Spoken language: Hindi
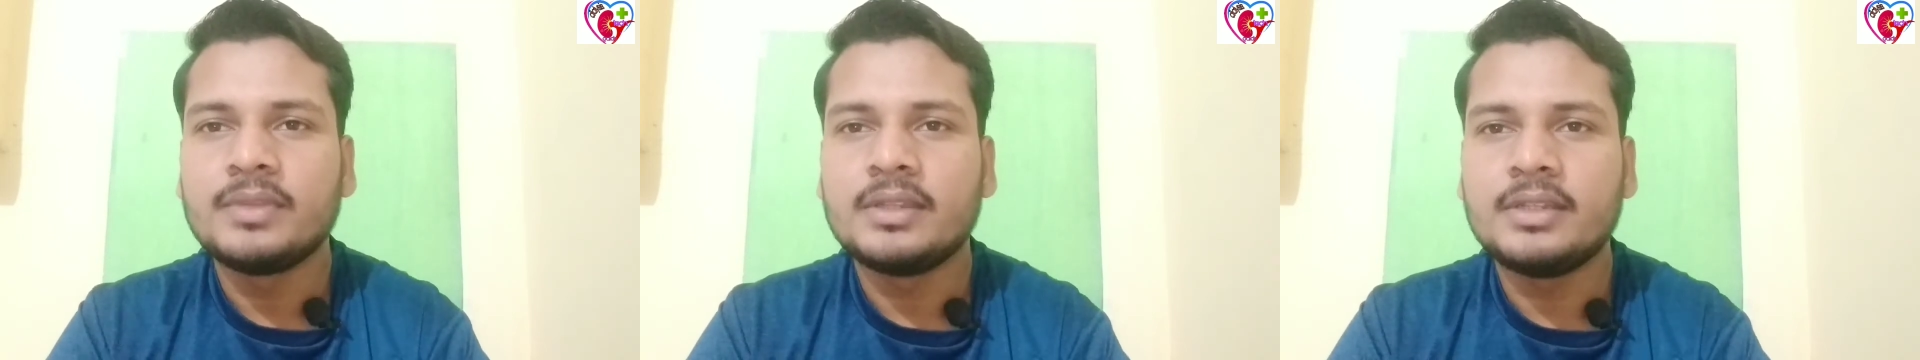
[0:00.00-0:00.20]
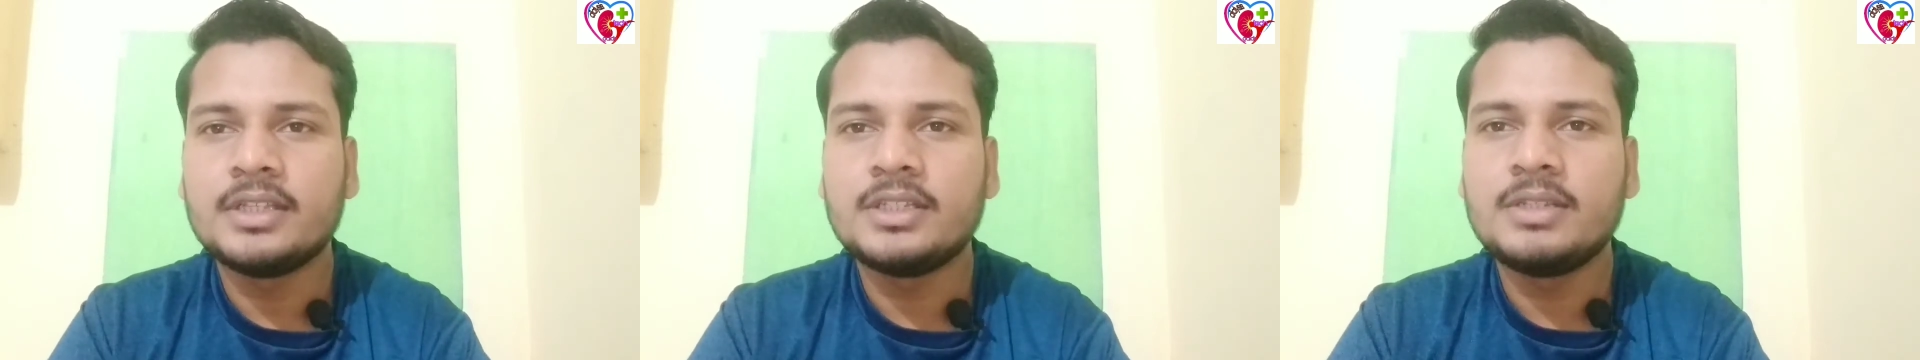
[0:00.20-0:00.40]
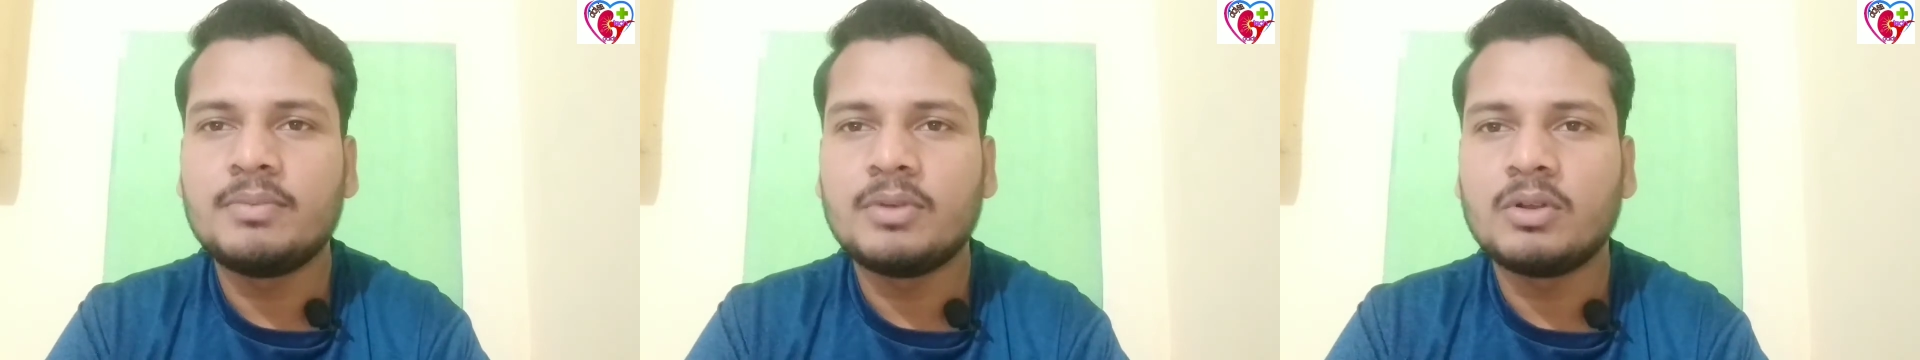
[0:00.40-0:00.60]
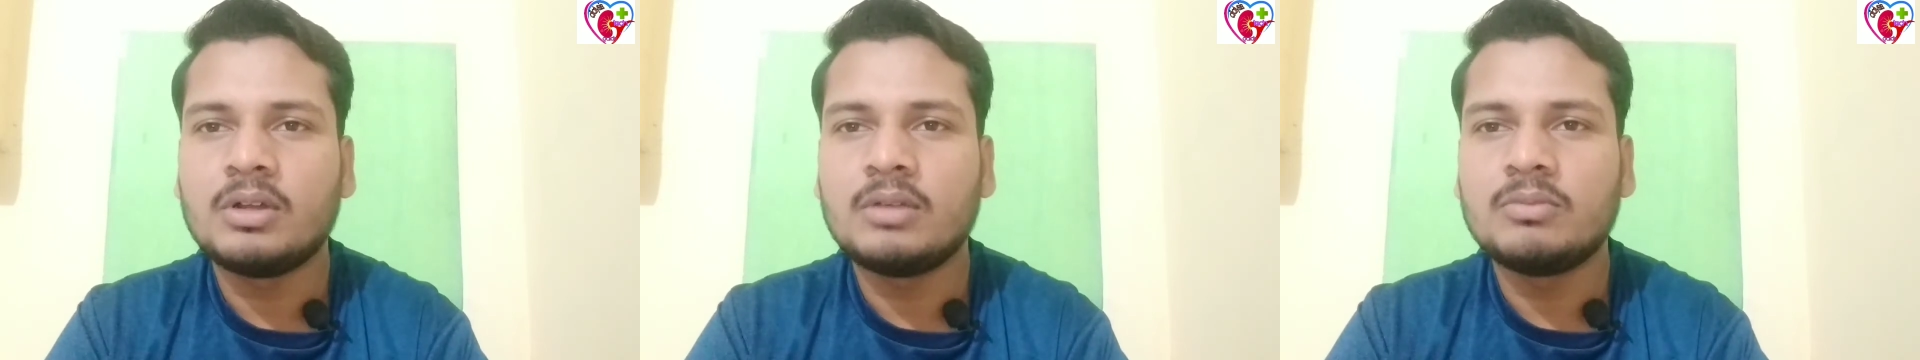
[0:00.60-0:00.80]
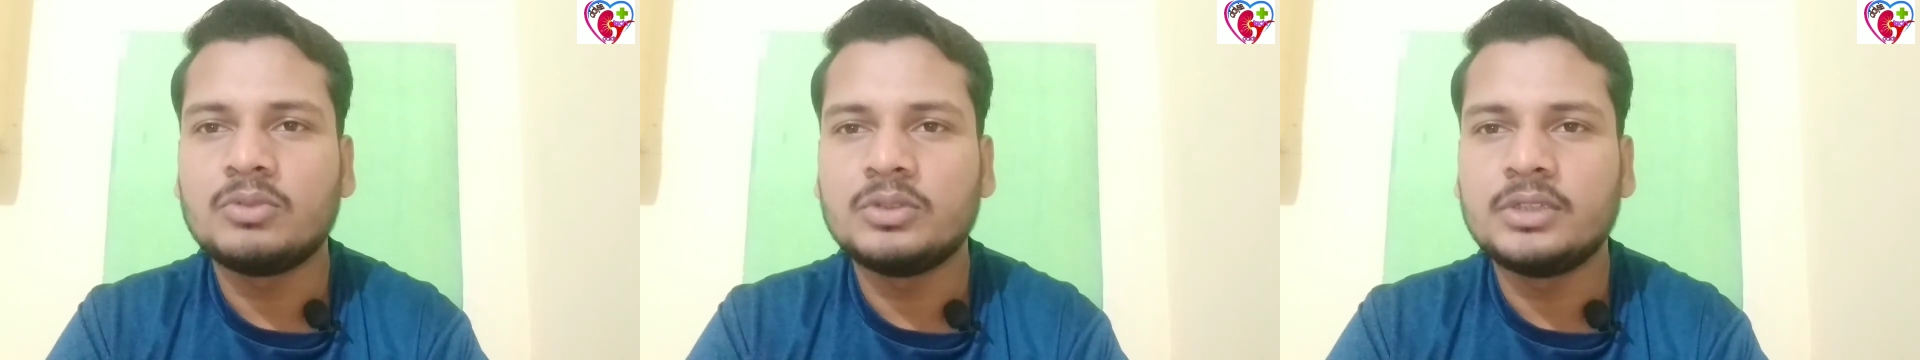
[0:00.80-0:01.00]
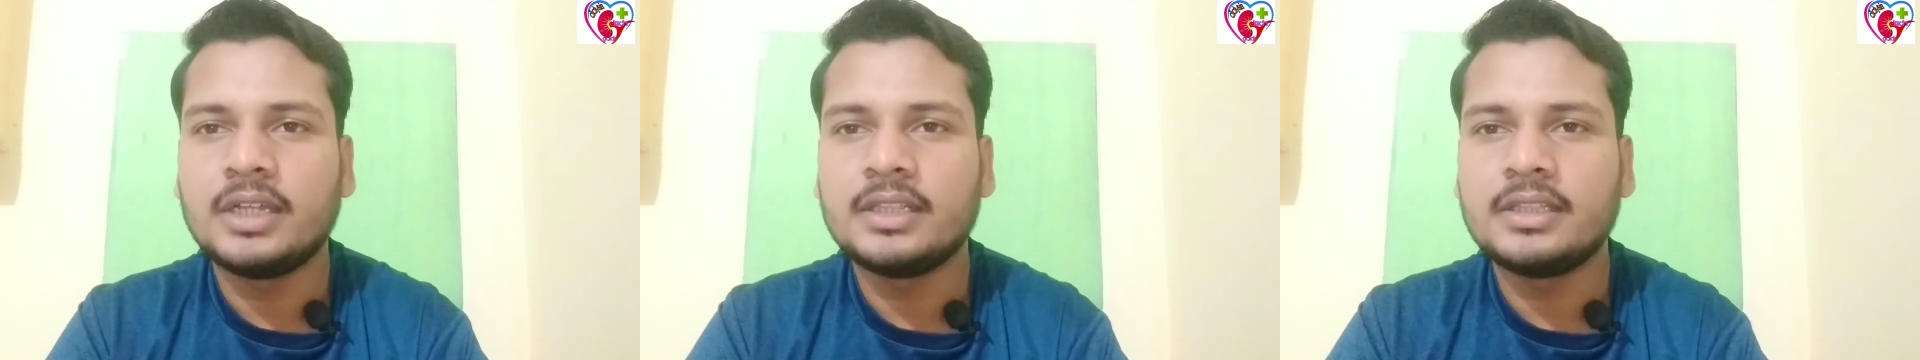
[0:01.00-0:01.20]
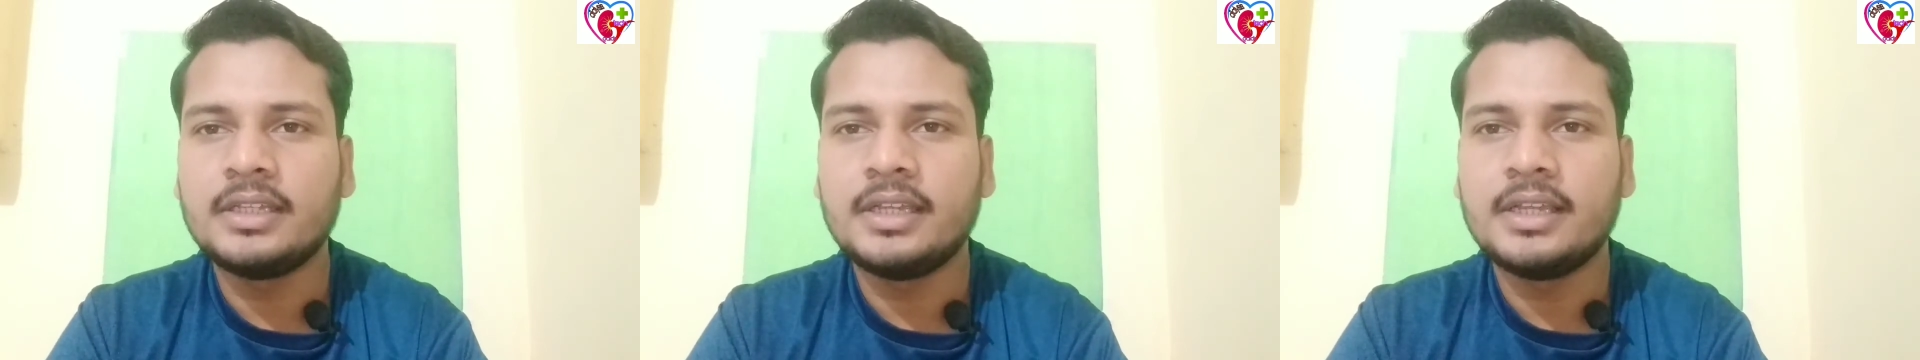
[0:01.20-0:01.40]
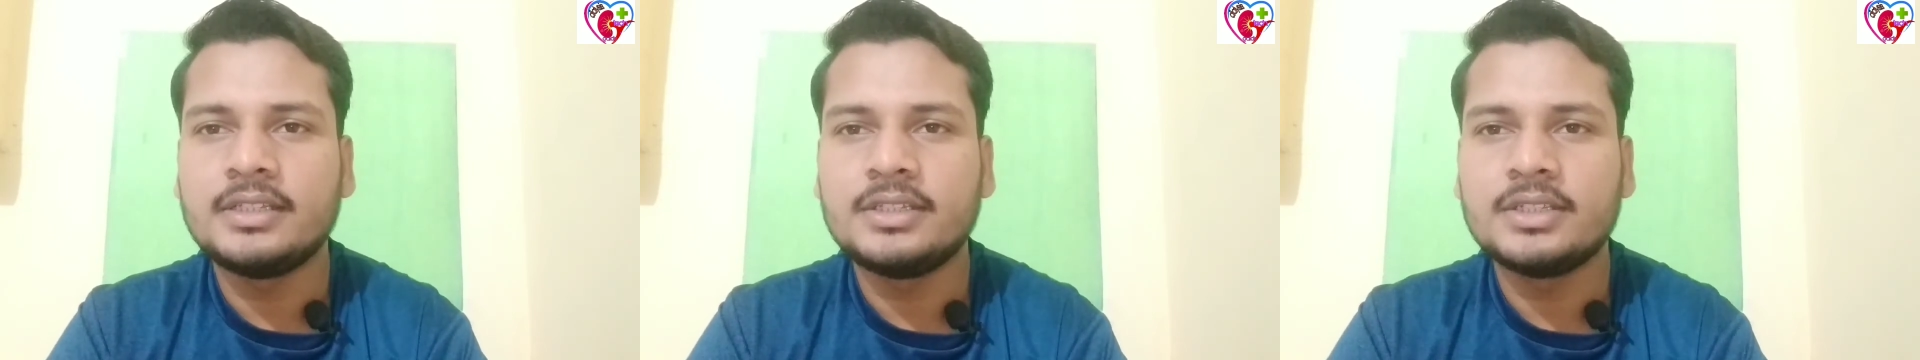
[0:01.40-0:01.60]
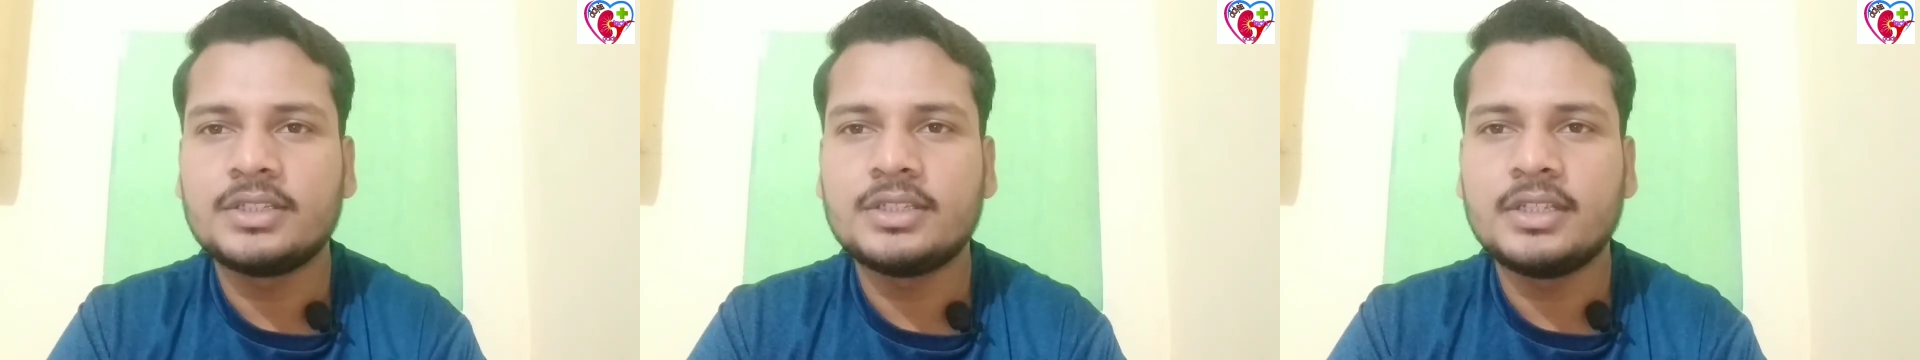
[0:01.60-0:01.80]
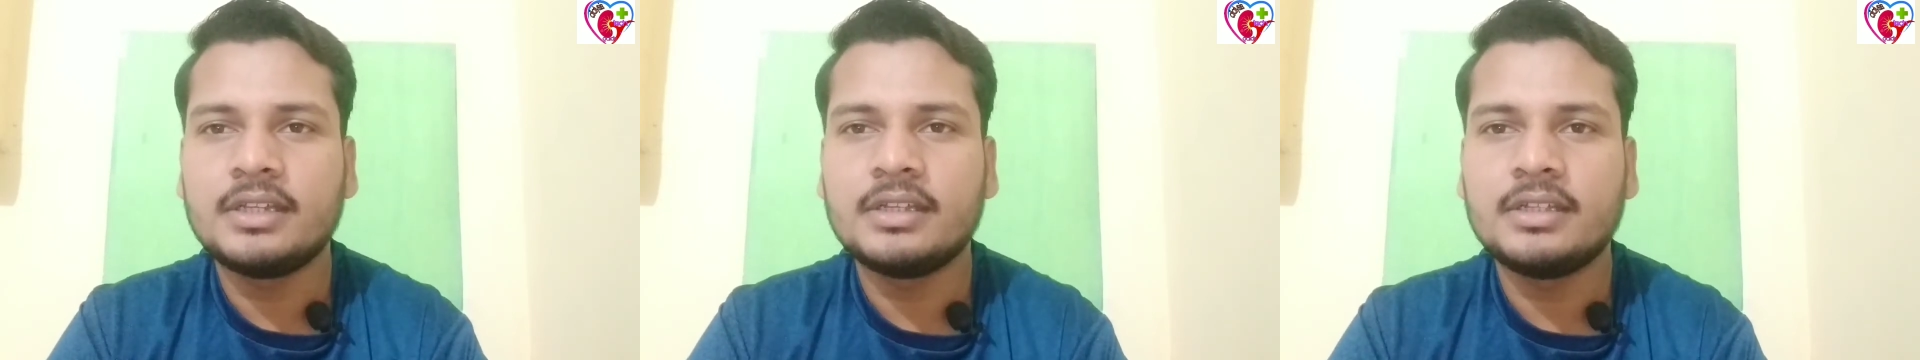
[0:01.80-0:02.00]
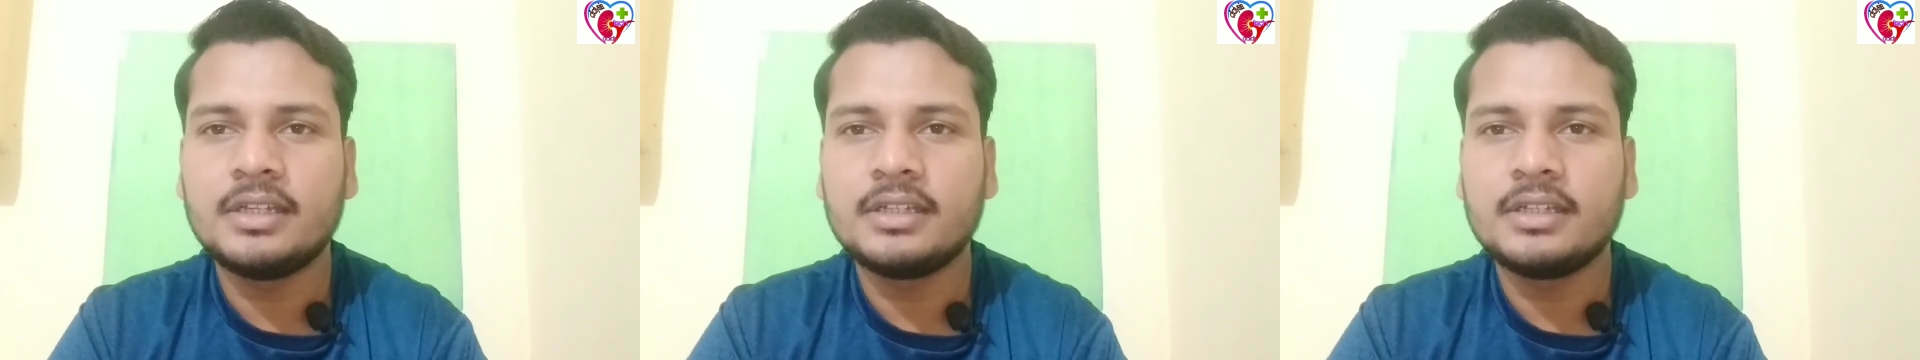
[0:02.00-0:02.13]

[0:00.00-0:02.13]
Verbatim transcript: जैसी प्रॉब्लम हो जाती है जिससे